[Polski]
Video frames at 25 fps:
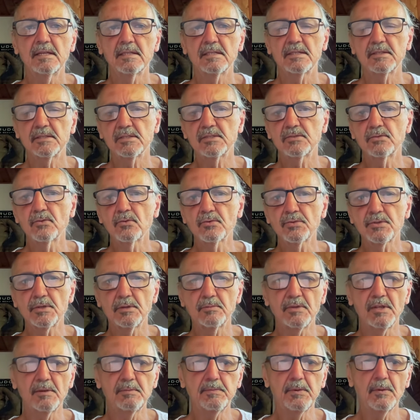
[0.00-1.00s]
z
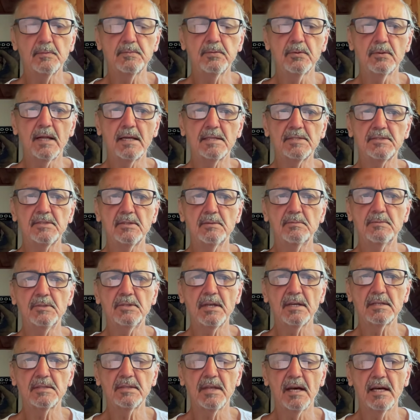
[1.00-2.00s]
dużą depopulacją i
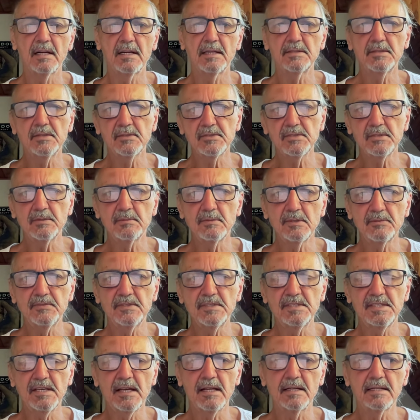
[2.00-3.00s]
tak dalej. To są
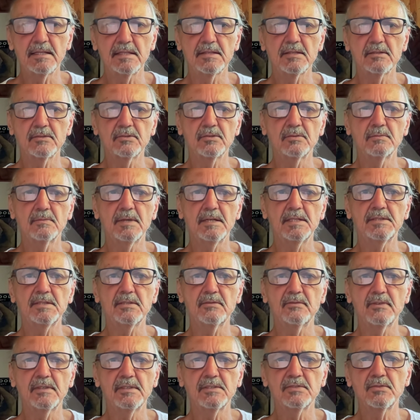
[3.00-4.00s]
oficjalne
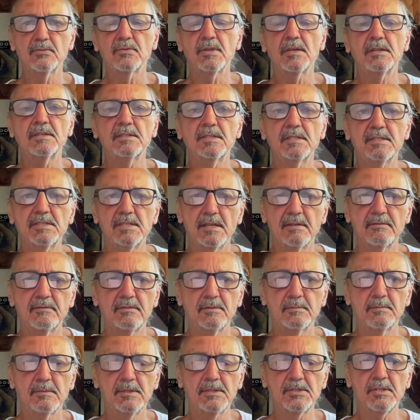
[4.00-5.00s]
dokumenty, więc tutaj nic nie
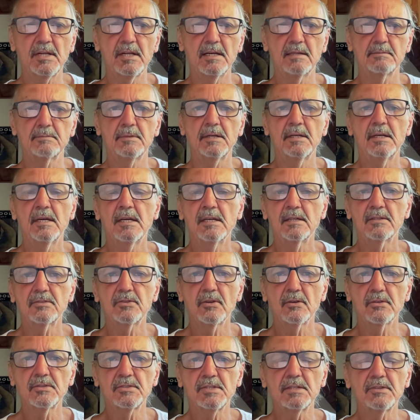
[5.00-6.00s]
wymyślam.
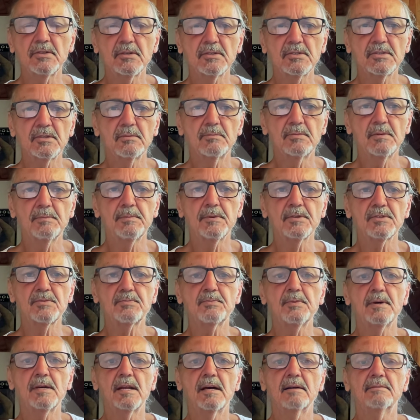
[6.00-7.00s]
Kto chce, to sobie
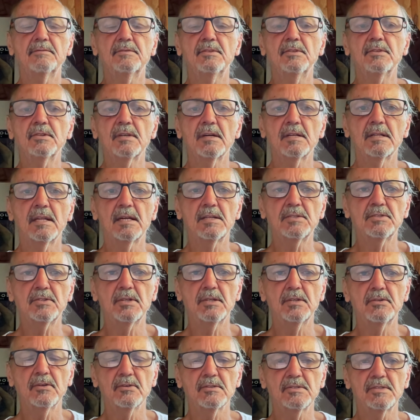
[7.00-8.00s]
poszpera w
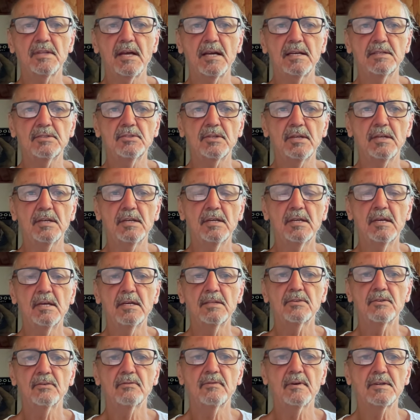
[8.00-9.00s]
internecie i to znajdzie.
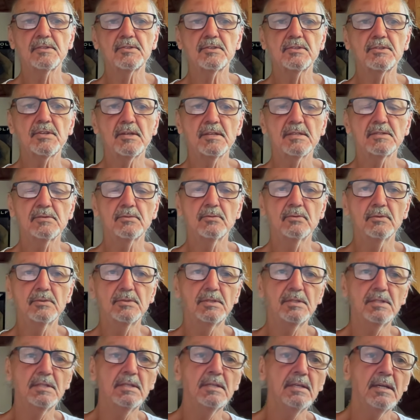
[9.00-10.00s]
Towarzysze z
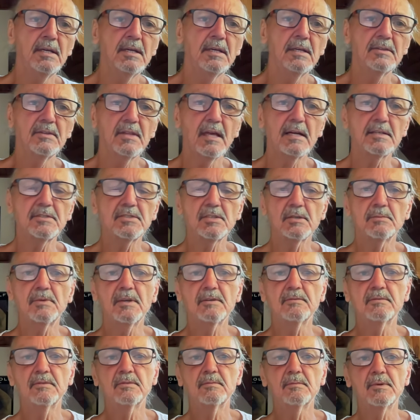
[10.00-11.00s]
Unii tak
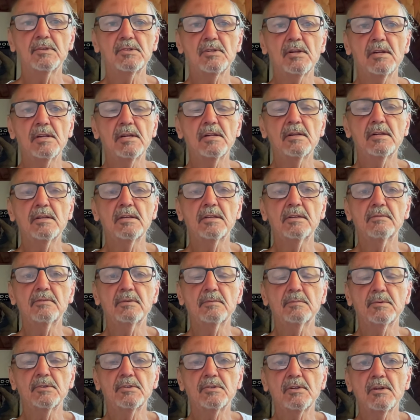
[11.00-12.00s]
sobie wymyślili i
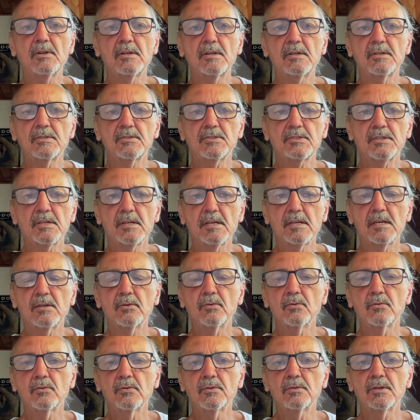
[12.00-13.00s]
wymyślili, że
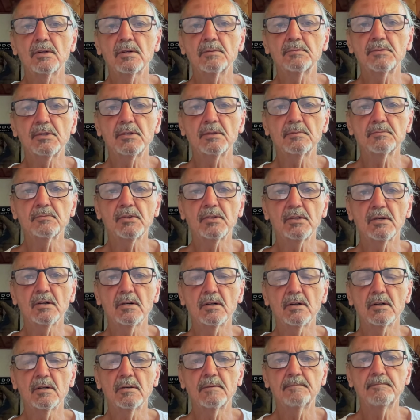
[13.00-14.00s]
uruchomią
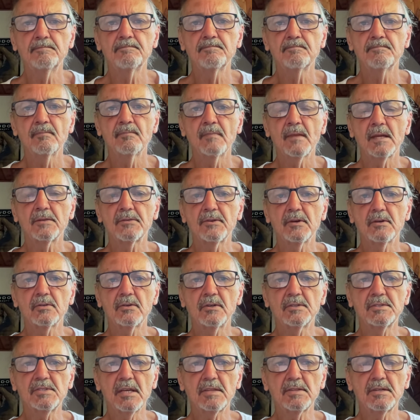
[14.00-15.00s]
to do
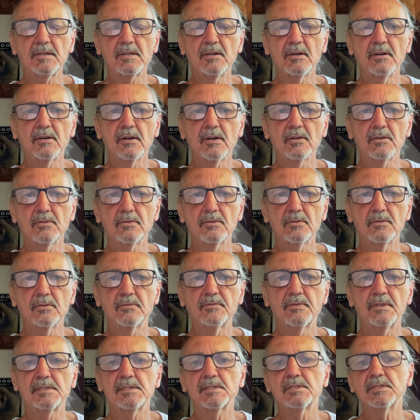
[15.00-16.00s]
końca tego roku,
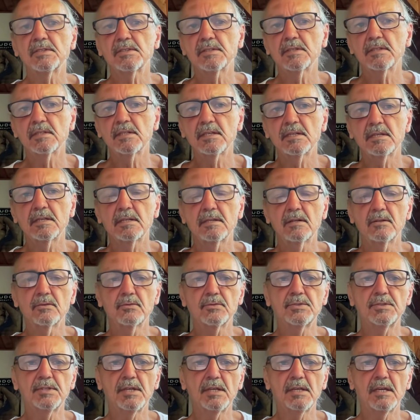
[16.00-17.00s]
więc e,
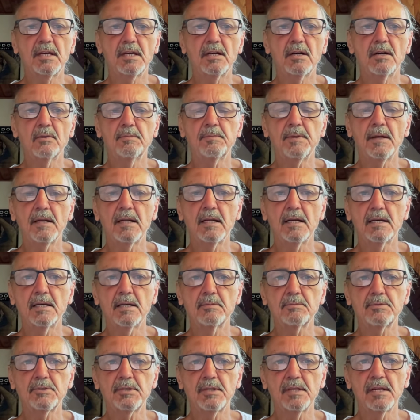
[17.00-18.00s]
ludzie
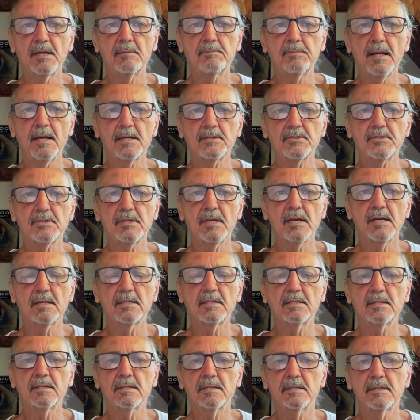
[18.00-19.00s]
opalają się na
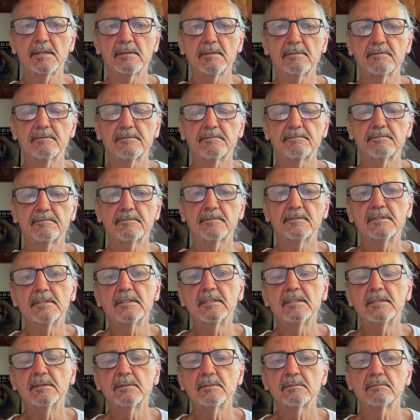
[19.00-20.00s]
plażach, e,
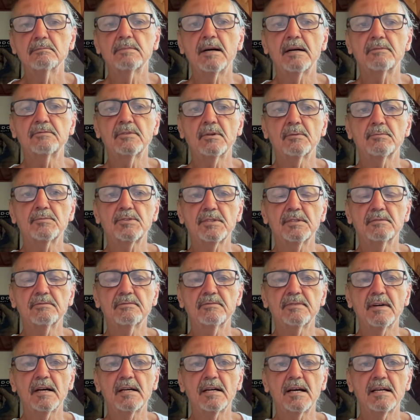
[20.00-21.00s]
bawią się w
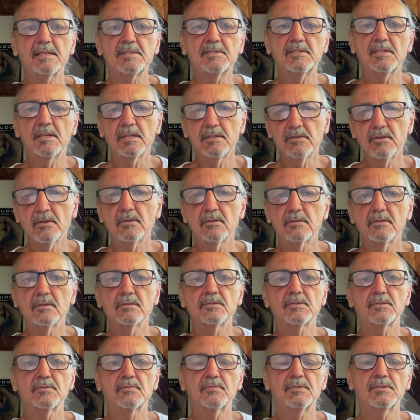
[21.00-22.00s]
wakacje, to
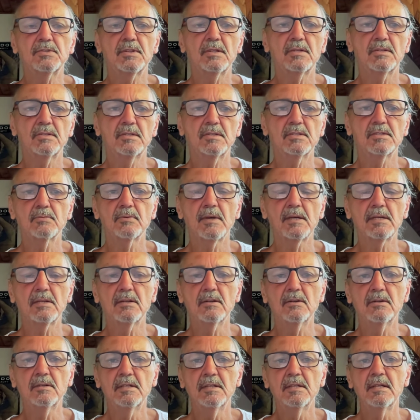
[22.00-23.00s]
oczywiście nic
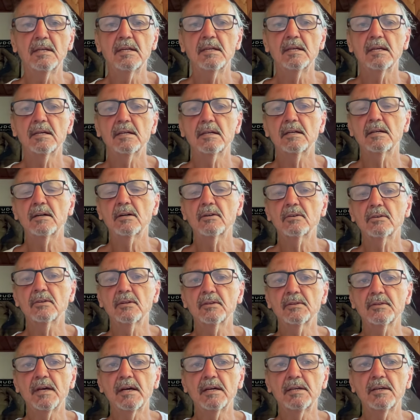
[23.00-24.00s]
złego. E,
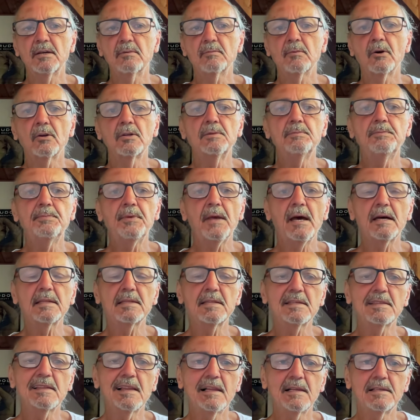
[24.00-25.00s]
oglądają
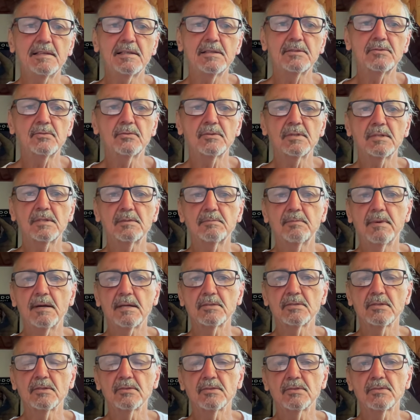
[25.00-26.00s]
olimpiadę, dla niektórych
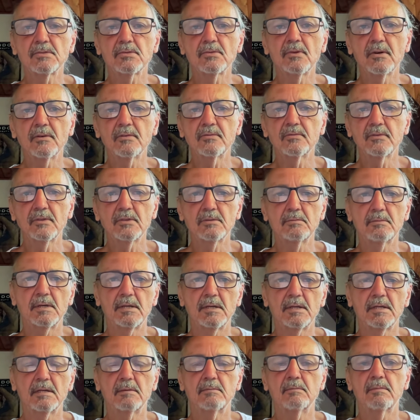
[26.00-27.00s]
bardzo cudowną,
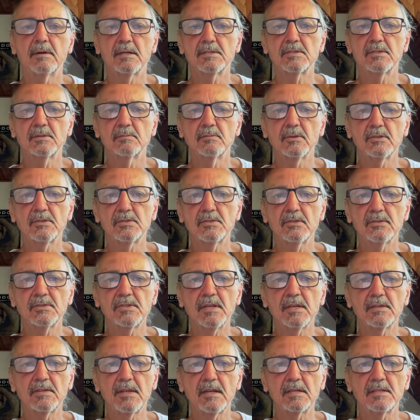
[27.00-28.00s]
a bardzo mocno
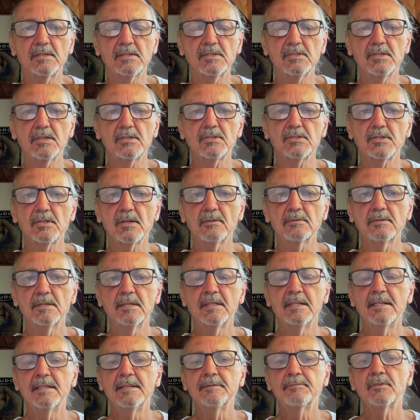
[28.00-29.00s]
satanistyczną.
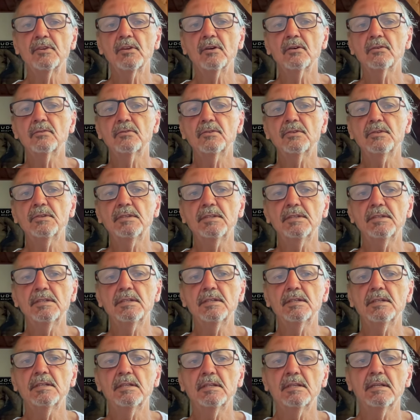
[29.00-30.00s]
No i